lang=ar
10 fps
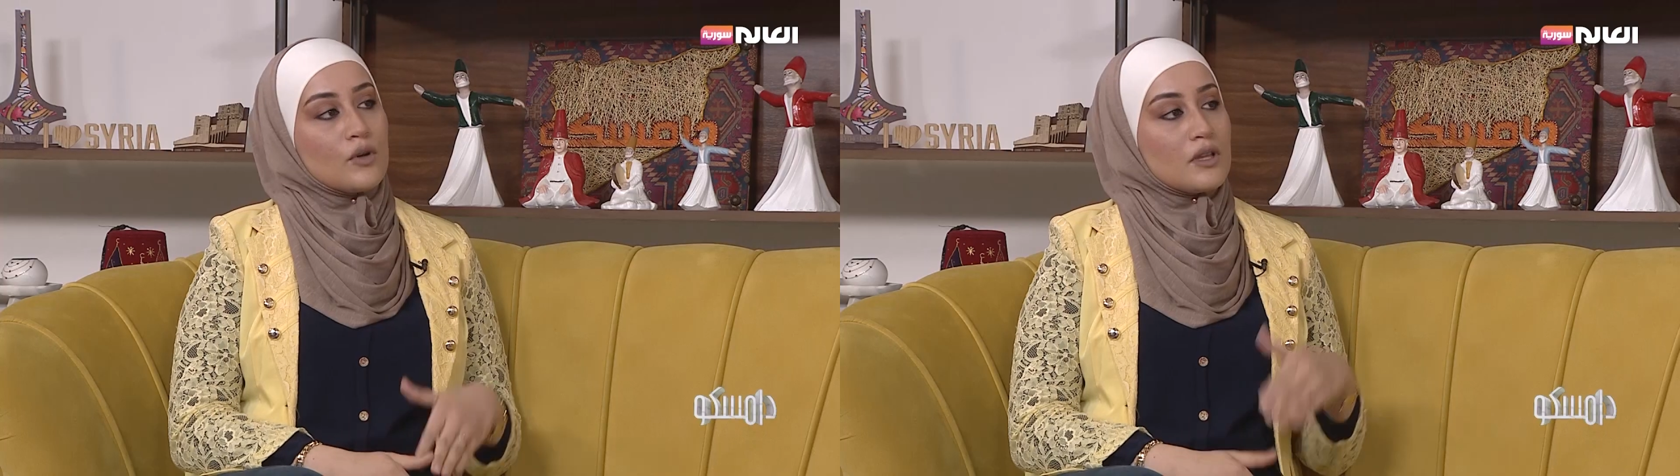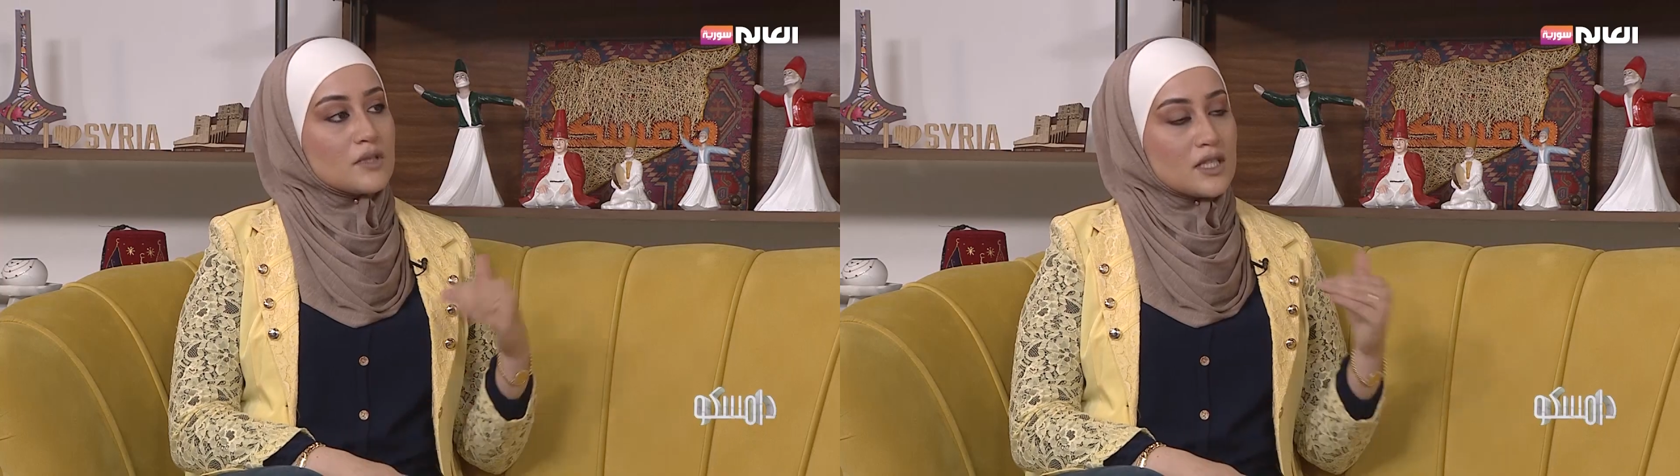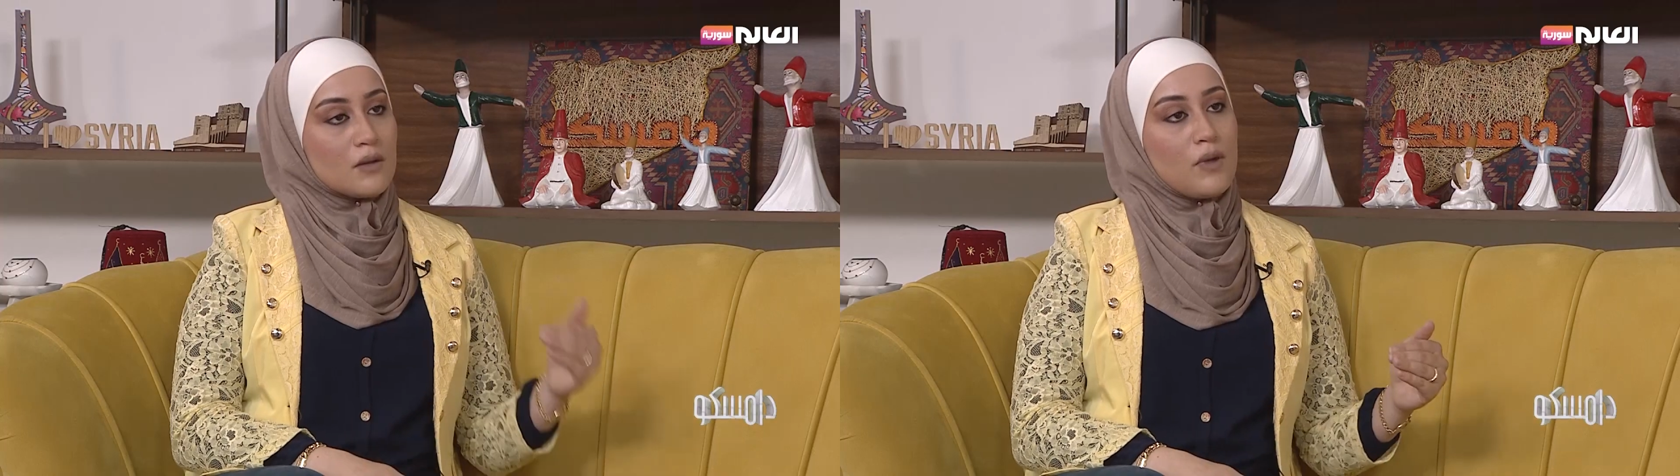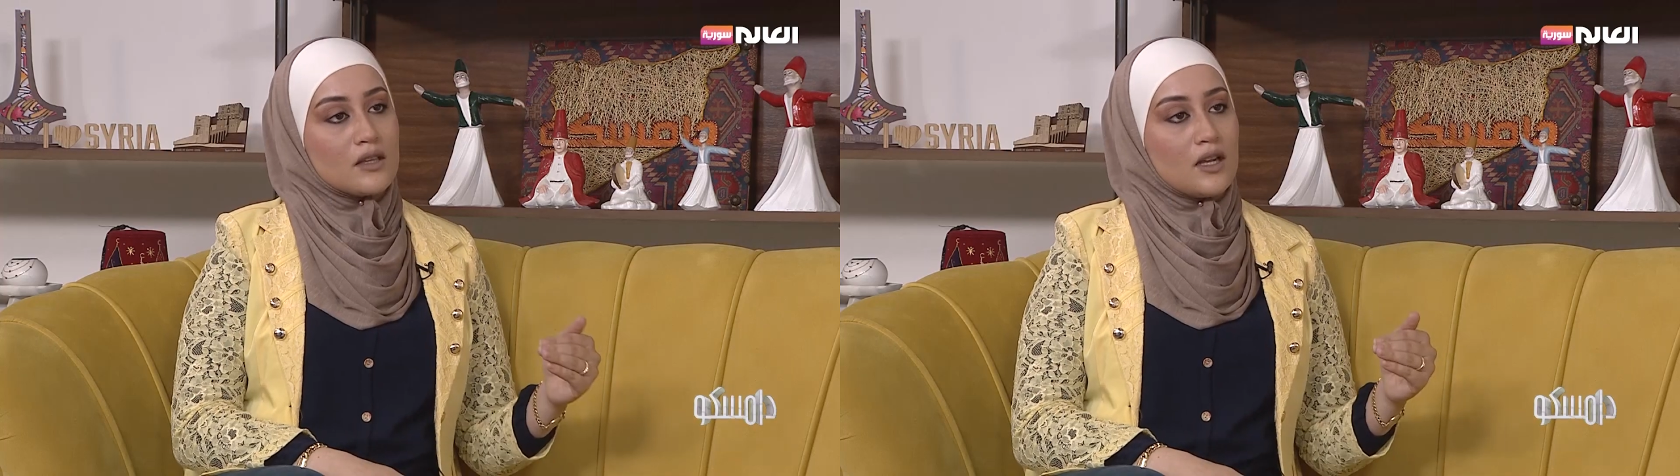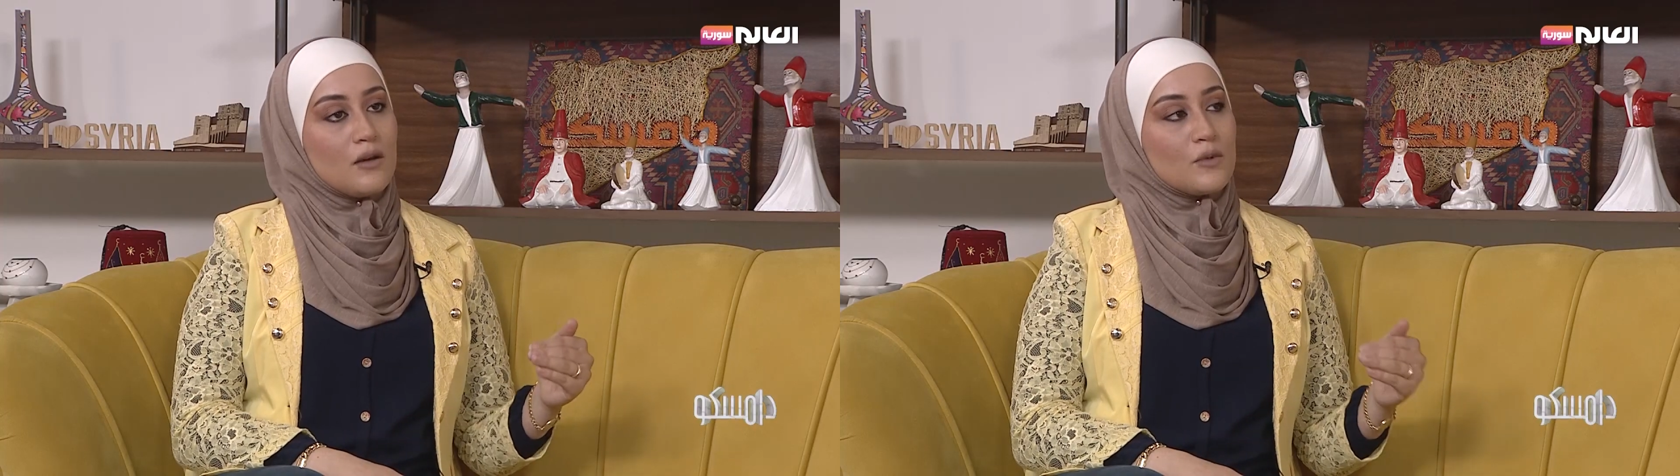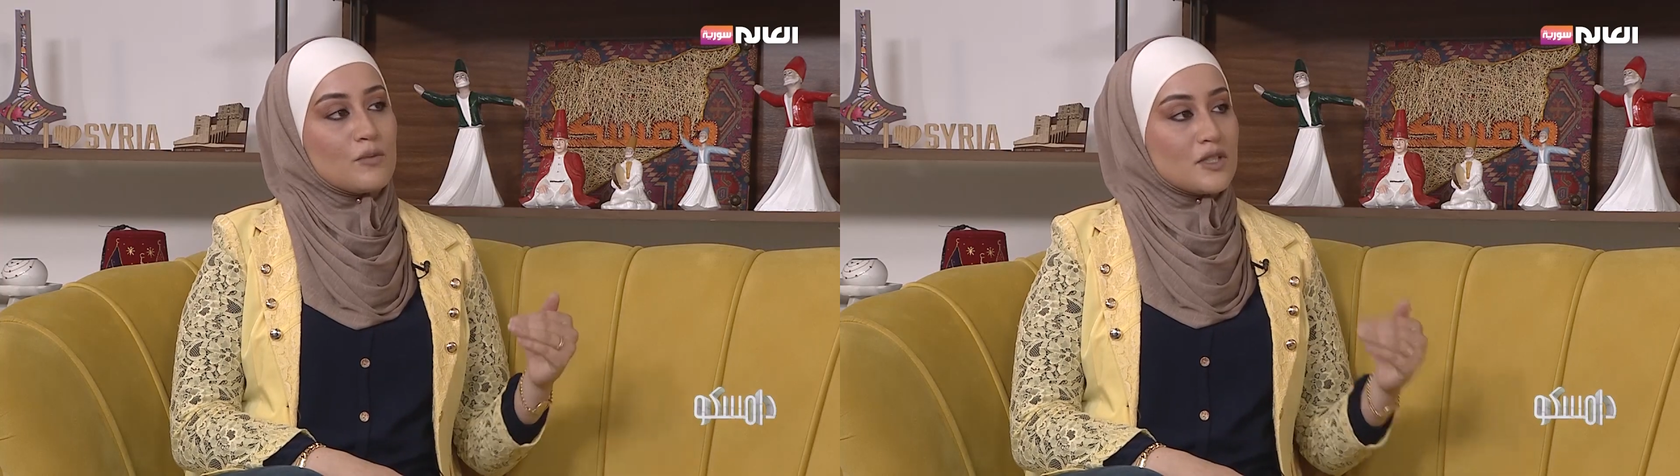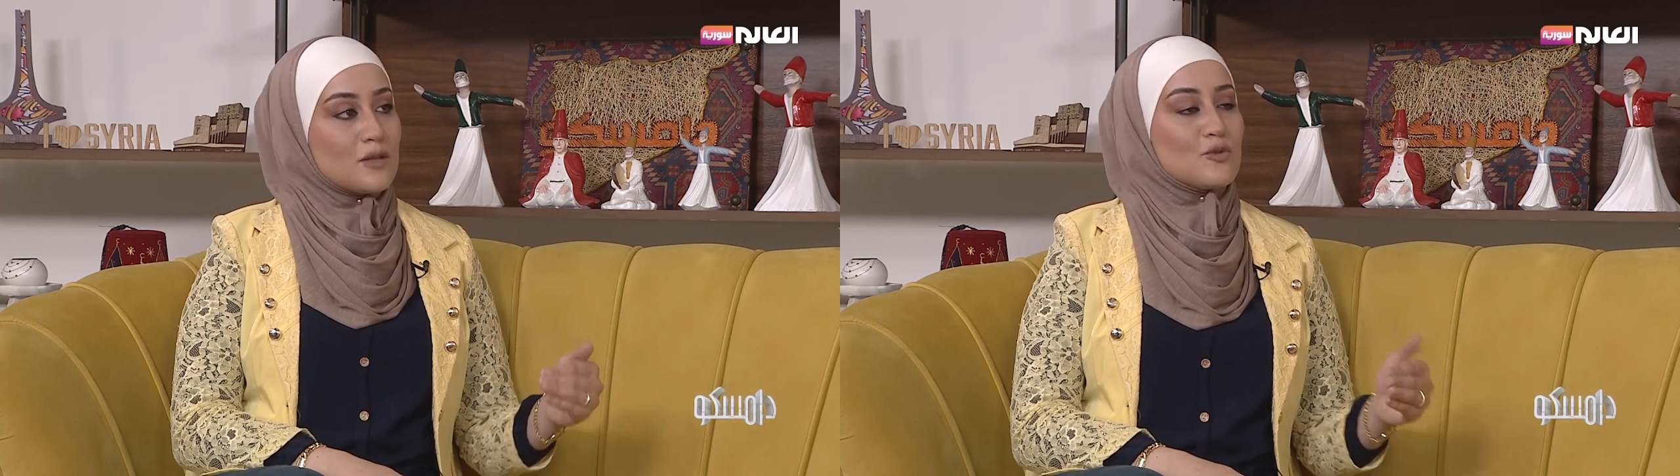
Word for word: وقت بنصير بهذا العمر بتصير